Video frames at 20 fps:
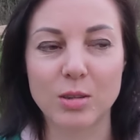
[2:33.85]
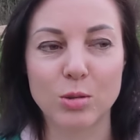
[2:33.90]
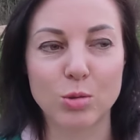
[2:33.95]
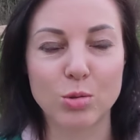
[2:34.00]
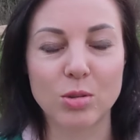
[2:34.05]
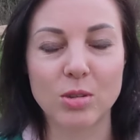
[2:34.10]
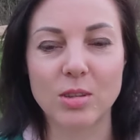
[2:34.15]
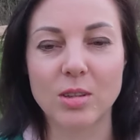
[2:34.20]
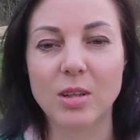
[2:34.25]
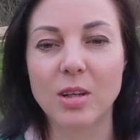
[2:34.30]

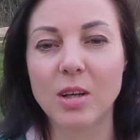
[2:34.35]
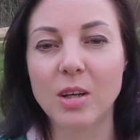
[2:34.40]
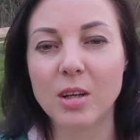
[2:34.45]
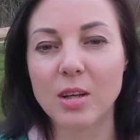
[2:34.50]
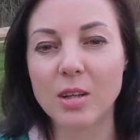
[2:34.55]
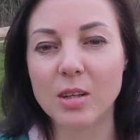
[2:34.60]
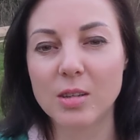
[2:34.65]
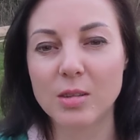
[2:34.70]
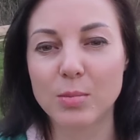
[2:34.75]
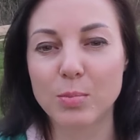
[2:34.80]
которые
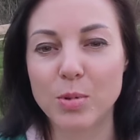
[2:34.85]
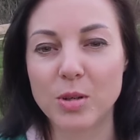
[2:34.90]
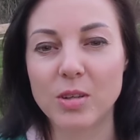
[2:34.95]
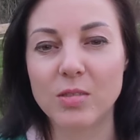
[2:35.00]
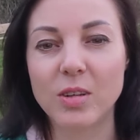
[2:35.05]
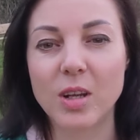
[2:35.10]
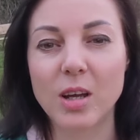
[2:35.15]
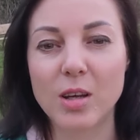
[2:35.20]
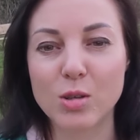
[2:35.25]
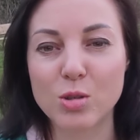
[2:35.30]

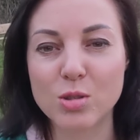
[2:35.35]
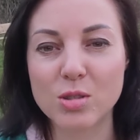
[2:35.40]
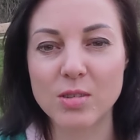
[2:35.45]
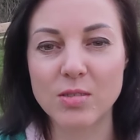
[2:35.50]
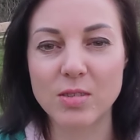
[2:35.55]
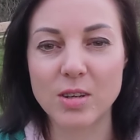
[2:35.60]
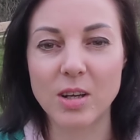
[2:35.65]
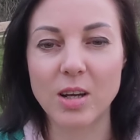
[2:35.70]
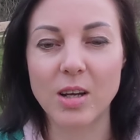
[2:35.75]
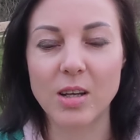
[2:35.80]
проявляются
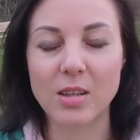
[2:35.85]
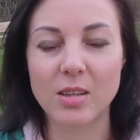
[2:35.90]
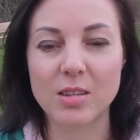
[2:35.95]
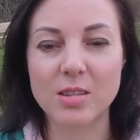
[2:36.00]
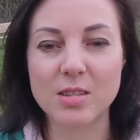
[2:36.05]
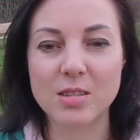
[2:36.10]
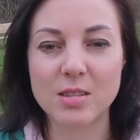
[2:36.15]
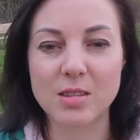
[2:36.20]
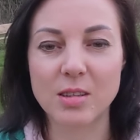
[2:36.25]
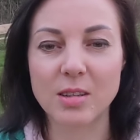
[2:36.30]
в
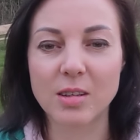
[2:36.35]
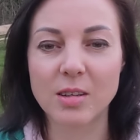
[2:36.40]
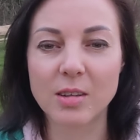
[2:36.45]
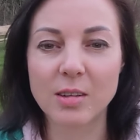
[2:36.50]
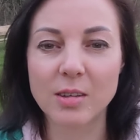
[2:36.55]
реальности.